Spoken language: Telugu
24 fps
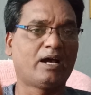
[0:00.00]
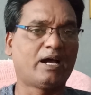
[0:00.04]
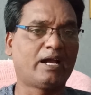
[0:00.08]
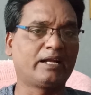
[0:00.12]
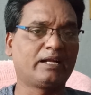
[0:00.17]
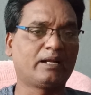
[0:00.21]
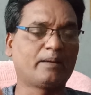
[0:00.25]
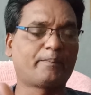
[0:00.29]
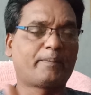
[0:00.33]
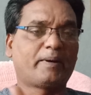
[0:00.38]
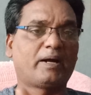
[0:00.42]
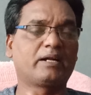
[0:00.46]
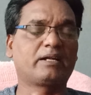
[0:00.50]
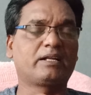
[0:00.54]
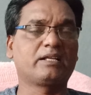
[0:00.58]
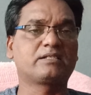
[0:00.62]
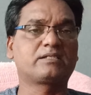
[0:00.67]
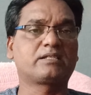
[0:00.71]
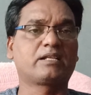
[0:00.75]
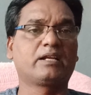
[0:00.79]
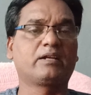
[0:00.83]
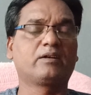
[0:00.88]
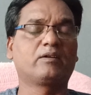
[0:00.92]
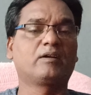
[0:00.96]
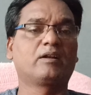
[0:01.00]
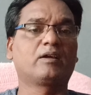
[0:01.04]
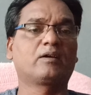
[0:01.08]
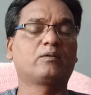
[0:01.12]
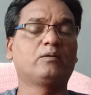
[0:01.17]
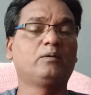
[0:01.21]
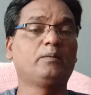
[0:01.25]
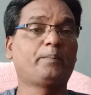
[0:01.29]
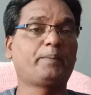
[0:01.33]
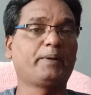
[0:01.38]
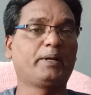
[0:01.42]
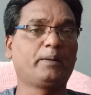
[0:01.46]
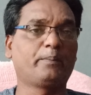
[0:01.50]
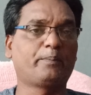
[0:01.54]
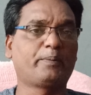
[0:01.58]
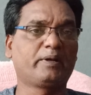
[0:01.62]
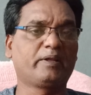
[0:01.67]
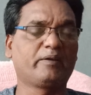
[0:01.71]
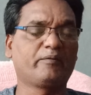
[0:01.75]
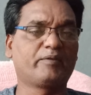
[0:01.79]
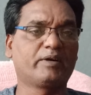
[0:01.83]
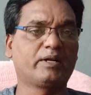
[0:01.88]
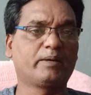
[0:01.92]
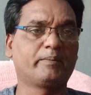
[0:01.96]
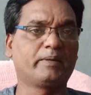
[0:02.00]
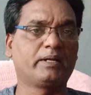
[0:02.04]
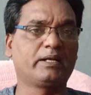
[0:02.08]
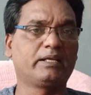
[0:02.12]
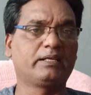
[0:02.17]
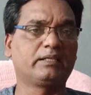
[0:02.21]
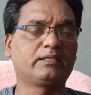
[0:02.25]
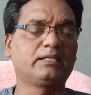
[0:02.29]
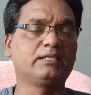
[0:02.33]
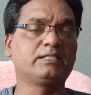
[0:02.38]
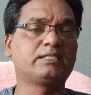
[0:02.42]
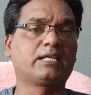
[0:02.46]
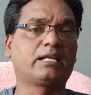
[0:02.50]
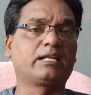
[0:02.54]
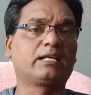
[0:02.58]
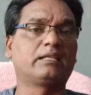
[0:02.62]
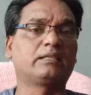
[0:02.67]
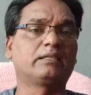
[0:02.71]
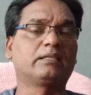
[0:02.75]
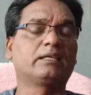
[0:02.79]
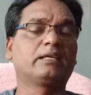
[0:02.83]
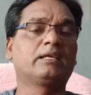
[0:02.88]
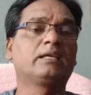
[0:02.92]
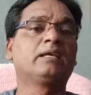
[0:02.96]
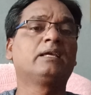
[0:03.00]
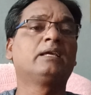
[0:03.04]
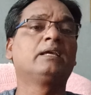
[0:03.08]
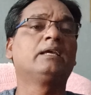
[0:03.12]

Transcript: ఆయన పార్టీ శ్రేణులకు పిలుపునివ్వడం అనేది జరిగింది